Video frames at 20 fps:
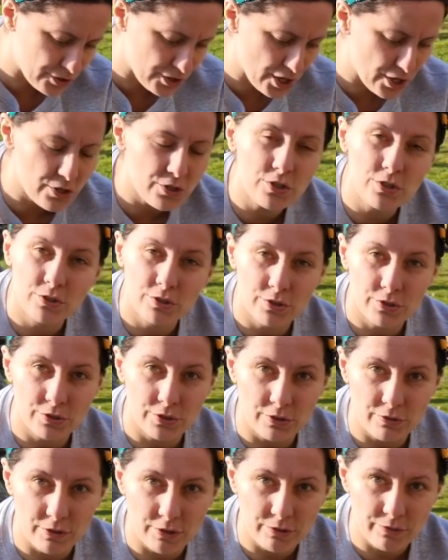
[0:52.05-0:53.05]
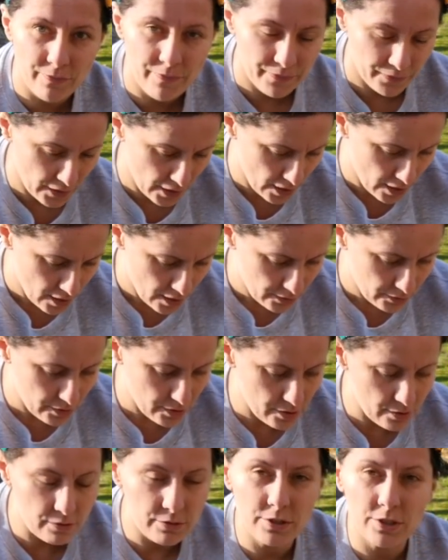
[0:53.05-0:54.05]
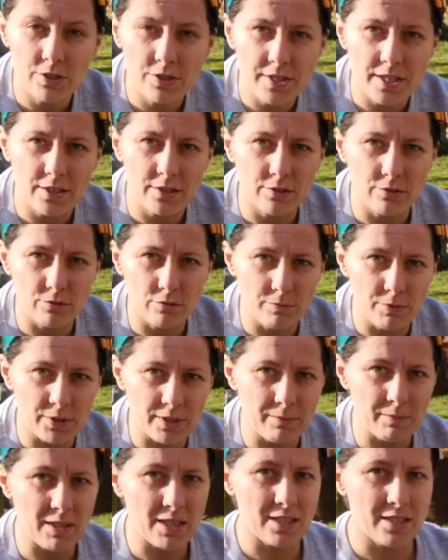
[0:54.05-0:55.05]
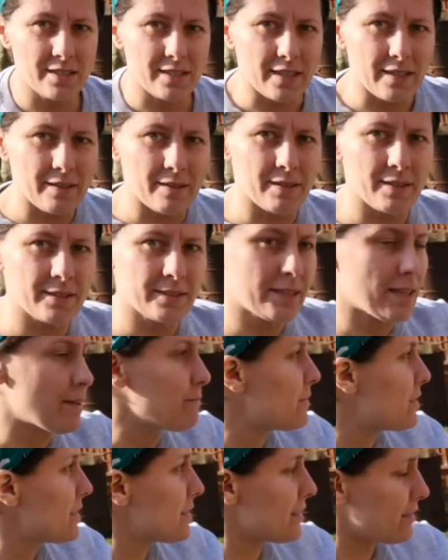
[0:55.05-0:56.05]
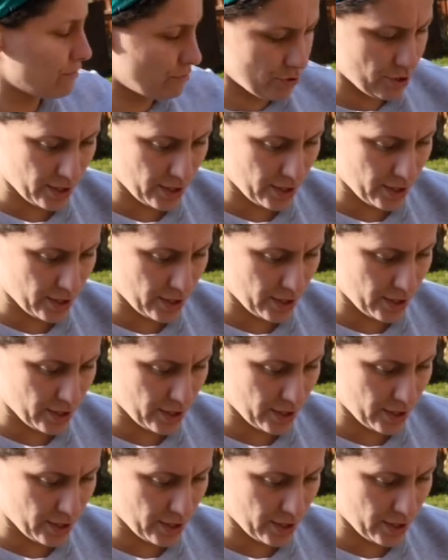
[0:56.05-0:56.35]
część ogrodową? To jest Luny ostatnio ulubione miejsce. Tam jest cały